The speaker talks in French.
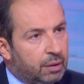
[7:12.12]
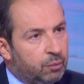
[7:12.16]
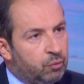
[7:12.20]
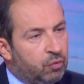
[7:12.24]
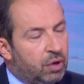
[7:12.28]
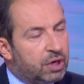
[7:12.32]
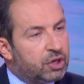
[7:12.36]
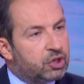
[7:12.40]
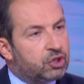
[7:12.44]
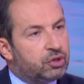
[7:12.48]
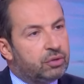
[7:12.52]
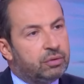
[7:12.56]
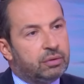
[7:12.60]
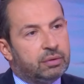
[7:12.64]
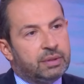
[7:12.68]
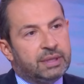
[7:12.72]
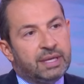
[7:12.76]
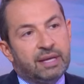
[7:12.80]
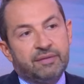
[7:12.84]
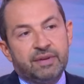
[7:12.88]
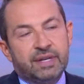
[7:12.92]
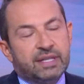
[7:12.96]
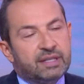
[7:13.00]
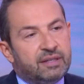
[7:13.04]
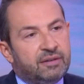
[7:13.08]
Moi, je
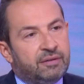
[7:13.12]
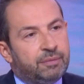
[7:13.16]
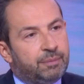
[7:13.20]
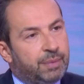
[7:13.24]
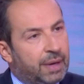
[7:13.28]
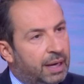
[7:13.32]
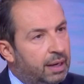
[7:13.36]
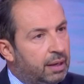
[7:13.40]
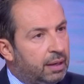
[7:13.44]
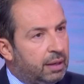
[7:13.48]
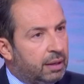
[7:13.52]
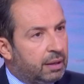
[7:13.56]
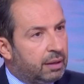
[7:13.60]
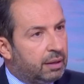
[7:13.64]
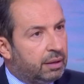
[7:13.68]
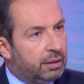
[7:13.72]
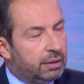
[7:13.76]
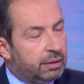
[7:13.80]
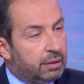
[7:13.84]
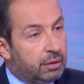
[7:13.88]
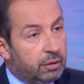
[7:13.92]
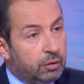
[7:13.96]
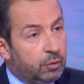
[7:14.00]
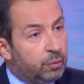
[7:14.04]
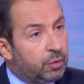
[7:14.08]
n'invective pas
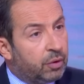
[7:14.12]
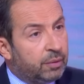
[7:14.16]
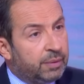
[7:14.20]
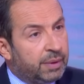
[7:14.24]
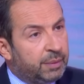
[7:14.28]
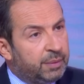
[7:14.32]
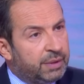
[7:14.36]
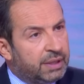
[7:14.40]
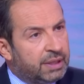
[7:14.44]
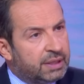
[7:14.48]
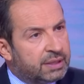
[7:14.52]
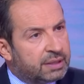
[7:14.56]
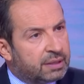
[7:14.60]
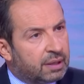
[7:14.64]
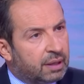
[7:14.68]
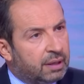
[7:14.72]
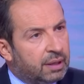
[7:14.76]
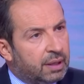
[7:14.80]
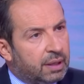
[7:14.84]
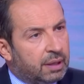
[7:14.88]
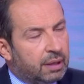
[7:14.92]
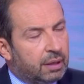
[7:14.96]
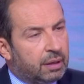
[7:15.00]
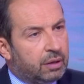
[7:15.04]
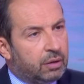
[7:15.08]
le Premier ministre.
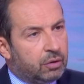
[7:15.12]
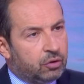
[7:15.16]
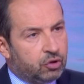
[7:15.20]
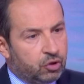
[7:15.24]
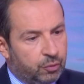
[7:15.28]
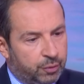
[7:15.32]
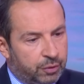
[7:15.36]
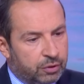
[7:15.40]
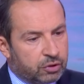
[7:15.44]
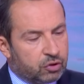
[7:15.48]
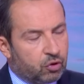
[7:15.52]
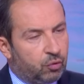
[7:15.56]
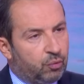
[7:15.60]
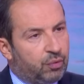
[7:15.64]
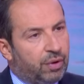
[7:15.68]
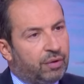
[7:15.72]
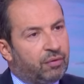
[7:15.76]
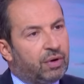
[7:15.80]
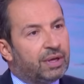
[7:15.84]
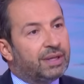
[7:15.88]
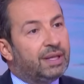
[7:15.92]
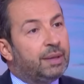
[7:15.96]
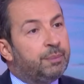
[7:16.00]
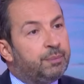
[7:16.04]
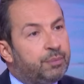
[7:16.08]
je pense qu'on peut
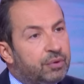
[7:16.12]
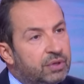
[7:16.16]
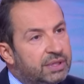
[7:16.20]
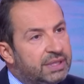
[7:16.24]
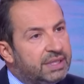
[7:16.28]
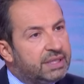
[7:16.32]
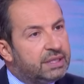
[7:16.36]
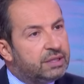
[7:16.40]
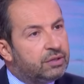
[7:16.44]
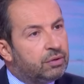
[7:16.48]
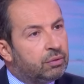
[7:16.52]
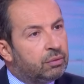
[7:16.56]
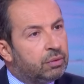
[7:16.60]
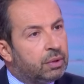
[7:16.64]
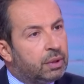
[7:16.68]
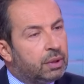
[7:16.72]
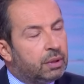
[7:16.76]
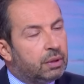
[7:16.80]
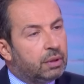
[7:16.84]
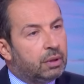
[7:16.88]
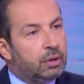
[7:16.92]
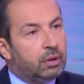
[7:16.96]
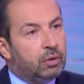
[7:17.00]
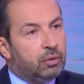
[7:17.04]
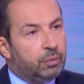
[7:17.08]
avoir des positions
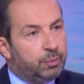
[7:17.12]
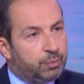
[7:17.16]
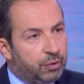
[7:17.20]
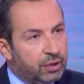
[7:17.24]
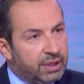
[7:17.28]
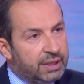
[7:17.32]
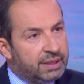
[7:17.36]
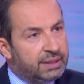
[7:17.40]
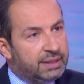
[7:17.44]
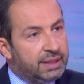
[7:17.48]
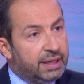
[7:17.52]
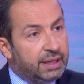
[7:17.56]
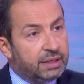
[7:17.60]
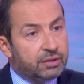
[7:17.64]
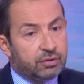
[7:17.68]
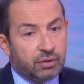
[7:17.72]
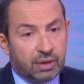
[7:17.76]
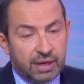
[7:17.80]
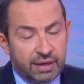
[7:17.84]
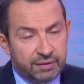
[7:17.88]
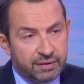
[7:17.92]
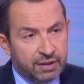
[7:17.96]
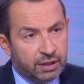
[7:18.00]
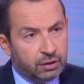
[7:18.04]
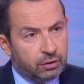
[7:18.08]
politiques sur
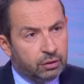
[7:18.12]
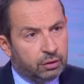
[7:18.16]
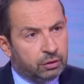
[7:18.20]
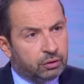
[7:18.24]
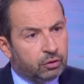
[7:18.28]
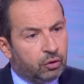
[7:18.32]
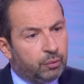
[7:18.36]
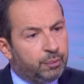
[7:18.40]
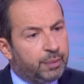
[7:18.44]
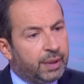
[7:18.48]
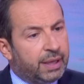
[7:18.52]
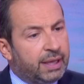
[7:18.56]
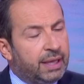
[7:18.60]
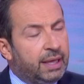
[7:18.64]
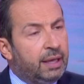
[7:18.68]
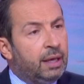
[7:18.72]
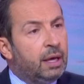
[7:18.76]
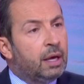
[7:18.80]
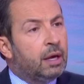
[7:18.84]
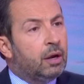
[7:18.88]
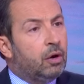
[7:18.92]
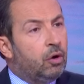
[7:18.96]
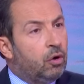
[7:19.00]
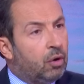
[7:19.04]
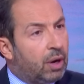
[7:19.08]
l'avenir de notre pays,
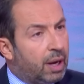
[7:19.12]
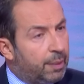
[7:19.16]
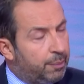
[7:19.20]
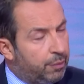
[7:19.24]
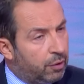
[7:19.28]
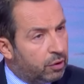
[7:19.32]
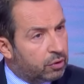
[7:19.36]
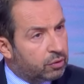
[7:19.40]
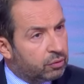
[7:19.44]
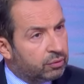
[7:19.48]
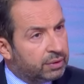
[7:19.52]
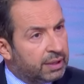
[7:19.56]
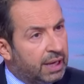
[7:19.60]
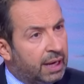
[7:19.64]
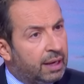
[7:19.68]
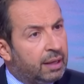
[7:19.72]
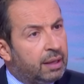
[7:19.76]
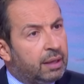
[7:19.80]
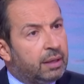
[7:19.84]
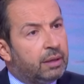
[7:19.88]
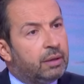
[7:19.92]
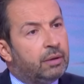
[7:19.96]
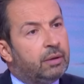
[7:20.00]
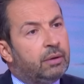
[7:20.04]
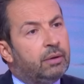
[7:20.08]
le rapport qu'on a
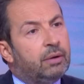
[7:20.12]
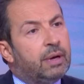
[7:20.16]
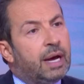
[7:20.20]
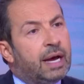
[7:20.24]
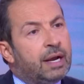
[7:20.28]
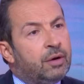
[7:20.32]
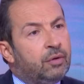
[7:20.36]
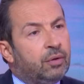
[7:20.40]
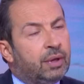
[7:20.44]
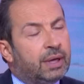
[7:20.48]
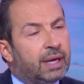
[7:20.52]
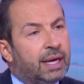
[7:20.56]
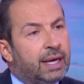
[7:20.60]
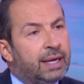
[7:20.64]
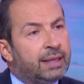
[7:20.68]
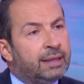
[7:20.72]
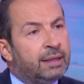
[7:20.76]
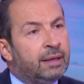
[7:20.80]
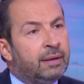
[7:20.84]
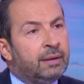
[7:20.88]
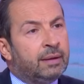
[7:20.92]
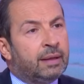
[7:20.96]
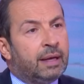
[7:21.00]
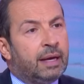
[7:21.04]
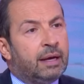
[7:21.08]
à
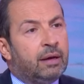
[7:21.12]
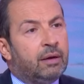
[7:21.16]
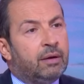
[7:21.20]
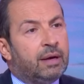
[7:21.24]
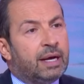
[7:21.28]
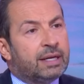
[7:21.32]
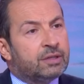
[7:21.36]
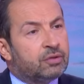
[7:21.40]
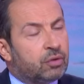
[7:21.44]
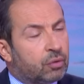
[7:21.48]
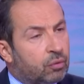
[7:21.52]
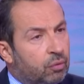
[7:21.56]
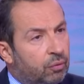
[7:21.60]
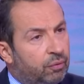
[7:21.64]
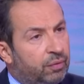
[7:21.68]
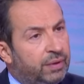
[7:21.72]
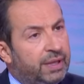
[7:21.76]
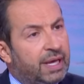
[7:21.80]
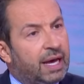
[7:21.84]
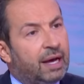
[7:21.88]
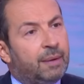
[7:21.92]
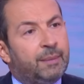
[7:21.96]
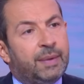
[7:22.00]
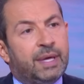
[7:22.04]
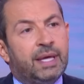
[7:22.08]
l'Ukraine, à ce
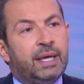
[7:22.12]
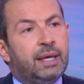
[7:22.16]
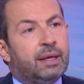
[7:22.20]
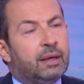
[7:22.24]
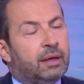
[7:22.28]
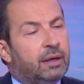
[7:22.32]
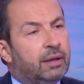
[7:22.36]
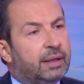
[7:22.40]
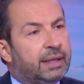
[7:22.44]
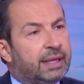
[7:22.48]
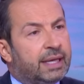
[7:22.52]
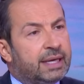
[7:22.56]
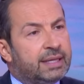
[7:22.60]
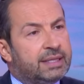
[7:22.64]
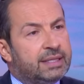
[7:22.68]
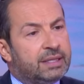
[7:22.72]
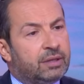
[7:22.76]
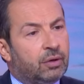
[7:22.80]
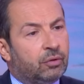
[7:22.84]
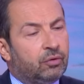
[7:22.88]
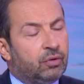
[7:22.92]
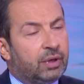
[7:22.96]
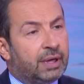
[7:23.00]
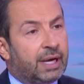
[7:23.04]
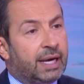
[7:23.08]
conflit armé qui existe
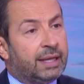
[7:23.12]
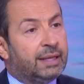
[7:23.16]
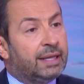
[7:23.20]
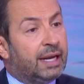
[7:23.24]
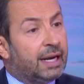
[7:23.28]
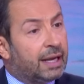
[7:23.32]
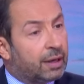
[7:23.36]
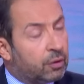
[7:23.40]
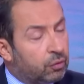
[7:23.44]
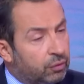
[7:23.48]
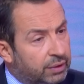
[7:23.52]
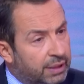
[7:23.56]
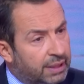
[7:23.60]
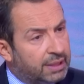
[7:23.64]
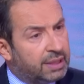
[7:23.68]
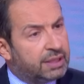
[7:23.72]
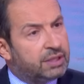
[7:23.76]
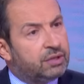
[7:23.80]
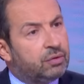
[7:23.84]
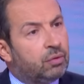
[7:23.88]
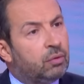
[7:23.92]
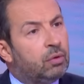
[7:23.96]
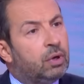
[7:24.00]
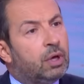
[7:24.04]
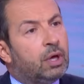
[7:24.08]
en Ukraine, à la
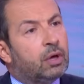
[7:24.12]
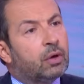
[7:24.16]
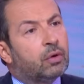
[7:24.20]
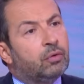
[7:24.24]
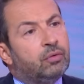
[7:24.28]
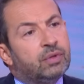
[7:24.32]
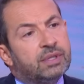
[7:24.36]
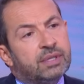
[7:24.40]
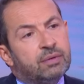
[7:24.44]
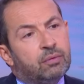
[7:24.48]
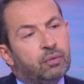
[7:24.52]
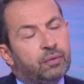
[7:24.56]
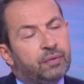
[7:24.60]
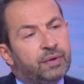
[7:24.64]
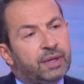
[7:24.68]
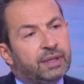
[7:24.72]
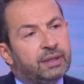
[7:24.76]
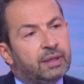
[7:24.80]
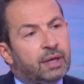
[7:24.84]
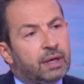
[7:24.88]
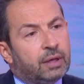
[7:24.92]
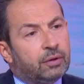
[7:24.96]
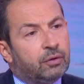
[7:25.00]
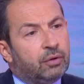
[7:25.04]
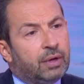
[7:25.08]
condamnation que nous avons
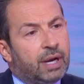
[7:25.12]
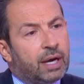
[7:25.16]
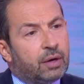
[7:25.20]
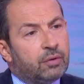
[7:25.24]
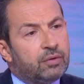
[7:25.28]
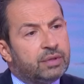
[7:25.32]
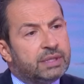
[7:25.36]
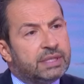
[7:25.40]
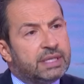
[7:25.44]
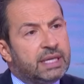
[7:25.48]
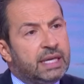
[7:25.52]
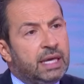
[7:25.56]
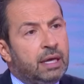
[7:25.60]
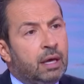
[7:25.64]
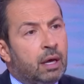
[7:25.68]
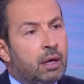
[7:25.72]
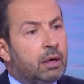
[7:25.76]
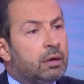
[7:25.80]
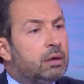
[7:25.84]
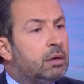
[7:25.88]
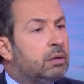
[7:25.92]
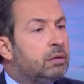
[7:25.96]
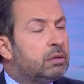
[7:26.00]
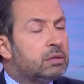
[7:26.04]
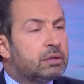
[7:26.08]
faite de la Russie,
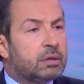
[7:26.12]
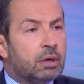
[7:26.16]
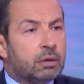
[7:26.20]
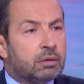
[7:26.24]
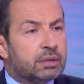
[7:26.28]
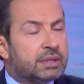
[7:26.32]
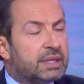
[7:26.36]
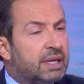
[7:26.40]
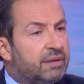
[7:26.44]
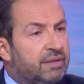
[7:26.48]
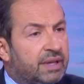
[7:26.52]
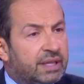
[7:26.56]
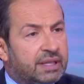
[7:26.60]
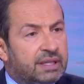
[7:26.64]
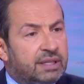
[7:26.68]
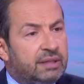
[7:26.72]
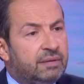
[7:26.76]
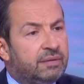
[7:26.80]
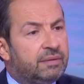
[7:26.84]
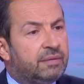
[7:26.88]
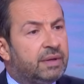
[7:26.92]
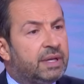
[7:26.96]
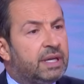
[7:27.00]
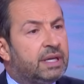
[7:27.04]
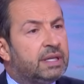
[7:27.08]
sans
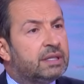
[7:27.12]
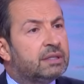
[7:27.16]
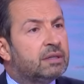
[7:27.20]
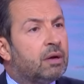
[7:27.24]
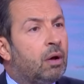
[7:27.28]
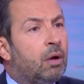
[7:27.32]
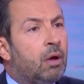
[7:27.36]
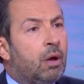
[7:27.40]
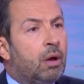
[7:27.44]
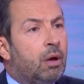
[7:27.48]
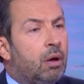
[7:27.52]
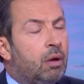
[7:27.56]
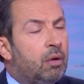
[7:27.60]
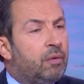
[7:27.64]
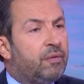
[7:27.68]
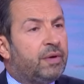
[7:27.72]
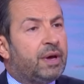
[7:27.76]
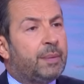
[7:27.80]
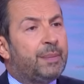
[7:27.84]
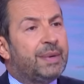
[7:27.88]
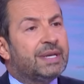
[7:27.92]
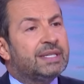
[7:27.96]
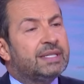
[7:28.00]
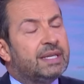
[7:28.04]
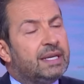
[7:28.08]
s'invectiver, sans
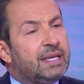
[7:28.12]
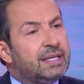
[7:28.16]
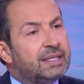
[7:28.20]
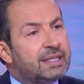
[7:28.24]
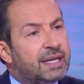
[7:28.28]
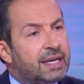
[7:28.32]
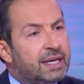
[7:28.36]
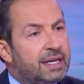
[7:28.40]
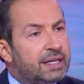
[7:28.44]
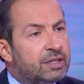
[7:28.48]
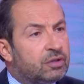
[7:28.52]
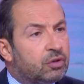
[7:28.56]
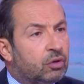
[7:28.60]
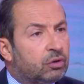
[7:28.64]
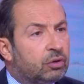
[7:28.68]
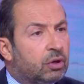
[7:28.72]
faire passer les uns en fait, les autres.